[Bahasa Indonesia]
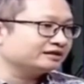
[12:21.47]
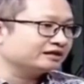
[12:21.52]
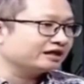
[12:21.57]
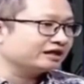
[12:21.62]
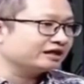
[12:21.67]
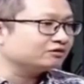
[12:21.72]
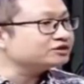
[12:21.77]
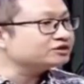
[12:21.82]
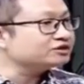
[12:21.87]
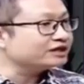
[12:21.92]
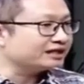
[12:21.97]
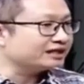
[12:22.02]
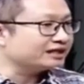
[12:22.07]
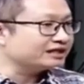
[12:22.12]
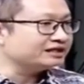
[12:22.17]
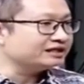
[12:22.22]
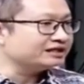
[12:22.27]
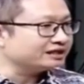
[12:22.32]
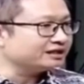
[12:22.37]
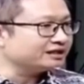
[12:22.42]
dari usia
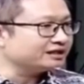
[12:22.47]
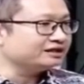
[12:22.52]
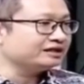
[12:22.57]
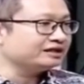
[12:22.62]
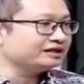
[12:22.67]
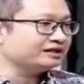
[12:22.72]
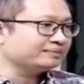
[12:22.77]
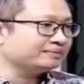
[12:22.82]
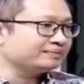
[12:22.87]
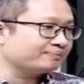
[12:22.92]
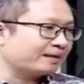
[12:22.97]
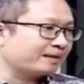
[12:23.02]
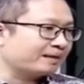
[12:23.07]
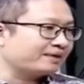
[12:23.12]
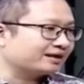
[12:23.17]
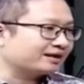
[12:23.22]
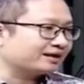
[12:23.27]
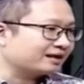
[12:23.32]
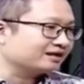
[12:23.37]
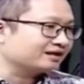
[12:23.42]
dini
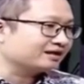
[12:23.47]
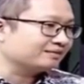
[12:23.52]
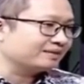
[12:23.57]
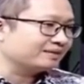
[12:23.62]
dipaparkan